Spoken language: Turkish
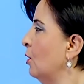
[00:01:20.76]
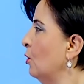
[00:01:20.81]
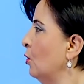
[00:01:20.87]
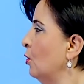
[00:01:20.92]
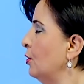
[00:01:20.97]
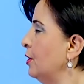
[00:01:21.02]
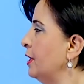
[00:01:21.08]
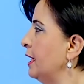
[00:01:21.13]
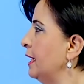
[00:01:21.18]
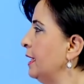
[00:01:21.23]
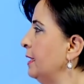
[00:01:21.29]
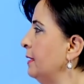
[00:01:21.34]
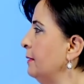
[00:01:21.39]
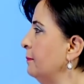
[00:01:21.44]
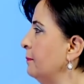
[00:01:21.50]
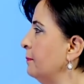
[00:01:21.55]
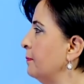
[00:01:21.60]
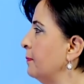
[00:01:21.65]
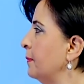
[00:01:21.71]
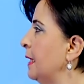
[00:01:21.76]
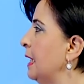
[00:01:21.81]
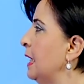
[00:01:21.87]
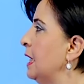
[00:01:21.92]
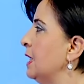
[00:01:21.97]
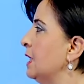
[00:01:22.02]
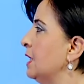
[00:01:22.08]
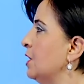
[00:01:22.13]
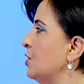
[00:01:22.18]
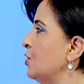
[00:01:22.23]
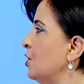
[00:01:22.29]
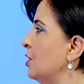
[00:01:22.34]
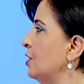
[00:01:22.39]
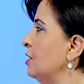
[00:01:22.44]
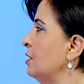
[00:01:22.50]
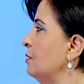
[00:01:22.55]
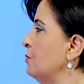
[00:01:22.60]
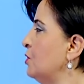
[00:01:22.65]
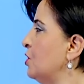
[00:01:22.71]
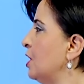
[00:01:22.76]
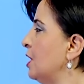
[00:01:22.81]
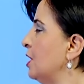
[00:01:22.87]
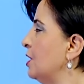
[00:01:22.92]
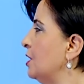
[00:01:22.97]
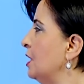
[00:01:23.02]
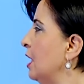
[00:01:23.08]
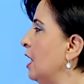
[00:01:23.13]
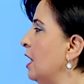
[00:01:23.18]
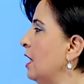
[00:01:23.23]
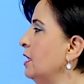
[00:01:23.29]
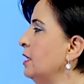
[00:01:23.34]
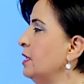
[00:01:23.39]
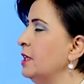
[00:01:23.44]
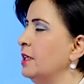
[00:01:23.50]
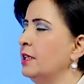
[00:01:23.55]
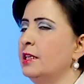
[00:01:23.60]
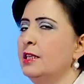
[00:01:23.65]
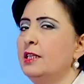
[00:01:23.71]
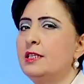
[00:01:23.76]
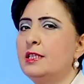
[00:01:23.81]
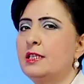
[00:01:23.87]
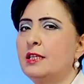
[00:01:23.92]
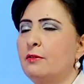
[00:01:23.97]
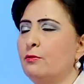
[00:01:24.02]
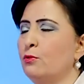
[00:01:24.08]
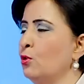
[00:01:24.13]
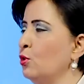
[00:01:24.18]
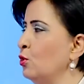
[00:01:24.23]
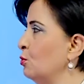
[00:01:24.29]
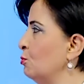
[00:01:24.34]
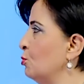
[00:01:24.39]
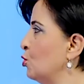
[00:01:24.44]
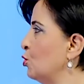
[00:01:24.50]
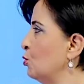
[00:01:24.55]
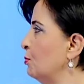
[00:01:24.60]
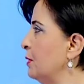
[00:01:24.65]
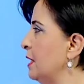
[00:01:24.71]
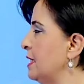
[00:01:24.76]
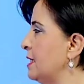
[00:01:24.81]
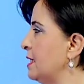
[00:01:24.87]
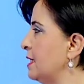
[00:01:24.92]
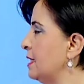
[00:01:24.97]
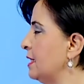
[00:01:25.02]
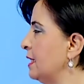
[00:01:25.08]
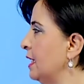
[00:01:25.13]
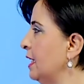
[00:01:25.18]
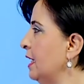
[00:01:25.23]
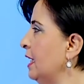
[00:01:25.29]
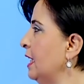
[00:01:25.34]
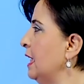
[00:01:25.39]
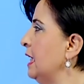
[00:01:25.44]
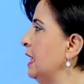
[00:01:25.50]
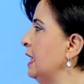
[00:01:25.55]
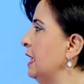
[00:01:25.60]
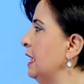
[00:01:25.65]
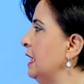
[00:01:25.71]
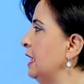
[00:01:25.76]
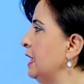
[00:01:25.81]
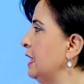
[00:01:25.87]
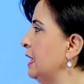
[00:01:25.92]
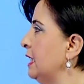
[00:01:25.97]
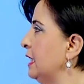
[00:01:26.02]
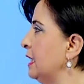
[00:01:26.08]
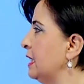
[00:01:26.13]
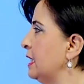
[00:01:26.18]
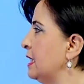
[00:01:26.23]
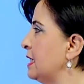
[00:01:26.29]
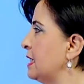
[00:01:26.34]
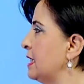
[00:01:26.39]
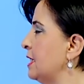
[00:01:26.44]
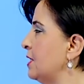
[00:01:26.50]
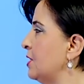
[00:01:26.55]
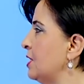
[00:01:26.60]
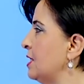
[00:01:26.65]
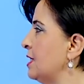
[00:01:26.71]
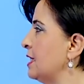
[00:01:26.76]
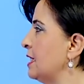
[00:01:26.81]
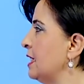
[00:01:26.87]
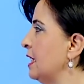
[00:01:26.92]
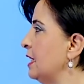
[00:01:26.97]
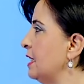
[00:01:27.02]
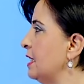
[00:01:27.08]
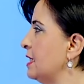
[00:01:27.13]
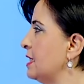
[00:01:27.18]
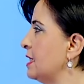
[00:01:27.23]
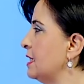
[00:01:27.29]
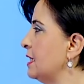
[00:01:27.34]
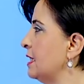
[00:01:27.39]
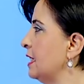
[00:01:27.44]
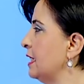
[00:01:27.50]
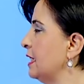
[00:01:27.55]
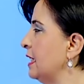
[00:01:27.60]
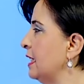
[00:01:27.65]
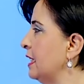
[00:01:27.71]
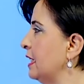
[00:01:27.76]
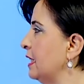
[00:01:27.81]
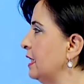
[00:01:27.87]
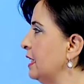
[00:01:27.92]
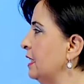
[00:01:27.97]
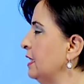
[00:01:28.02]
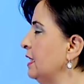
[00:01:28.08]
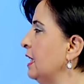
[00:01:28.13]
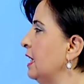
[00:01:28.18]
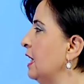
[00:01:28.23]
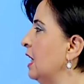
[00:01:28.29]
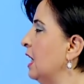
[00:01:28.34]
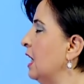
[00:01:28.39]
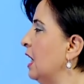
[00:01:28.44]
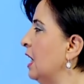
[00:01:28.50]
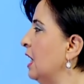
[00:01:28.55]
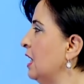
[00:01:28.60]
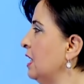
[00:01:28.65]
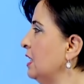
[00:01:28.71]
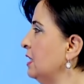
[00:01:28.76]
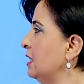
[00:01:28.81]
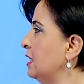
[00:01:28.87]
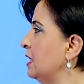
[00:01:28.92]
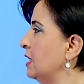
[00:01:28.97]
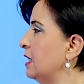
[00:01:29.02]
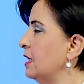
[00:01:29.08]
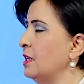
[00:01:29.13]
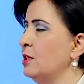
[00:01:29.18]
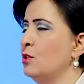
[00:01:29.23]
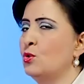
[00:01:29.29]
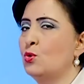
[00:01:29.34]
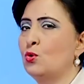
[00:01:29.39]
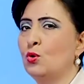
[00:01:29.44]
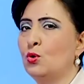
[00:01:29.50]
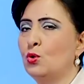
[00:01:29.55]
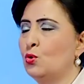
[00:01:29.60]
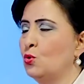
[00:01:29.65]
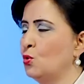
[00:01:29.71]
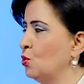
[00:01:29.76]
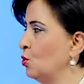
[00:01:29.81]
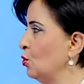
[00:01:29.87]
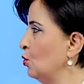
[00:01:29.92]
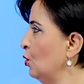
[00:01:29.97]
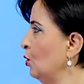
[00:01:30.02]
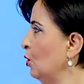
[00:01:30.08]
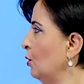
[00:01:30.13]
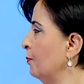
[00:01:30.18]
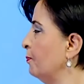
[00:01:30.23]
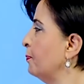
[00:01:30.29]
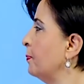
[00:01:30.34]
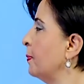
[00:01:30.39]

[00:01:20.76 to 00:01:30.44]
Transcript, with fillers: Örneğin yaşadığım şehri Ankara'yı seviyorum cümlesinde iki kısa çizgi arasında yer alan Ankara'yı sözcüğü